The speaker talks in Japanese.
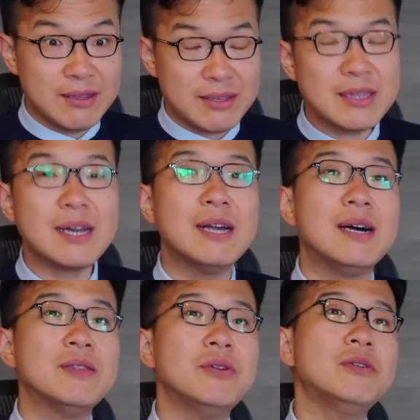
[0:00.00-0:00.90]
なんだ
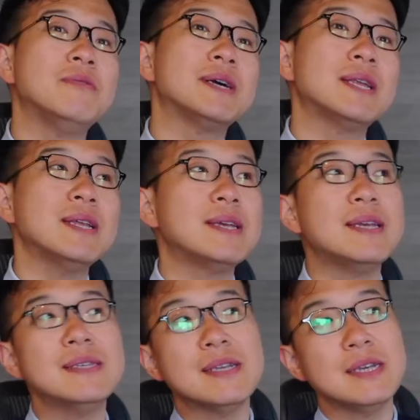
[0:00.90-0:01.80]
かよくわからない
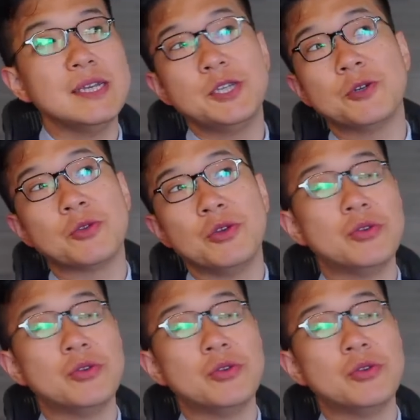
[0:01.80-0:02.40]
経済現象とい